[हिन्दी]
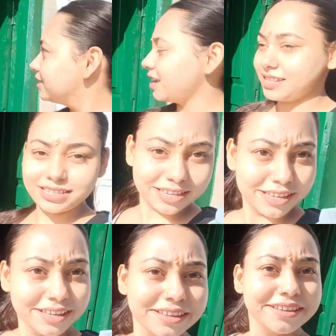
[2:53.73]
चाची
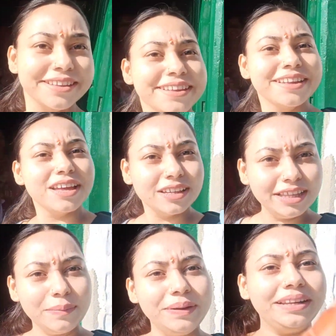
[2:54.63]

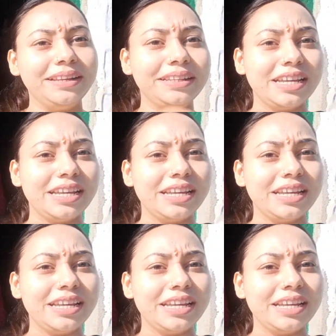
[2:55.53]
दिख भी नहीं रही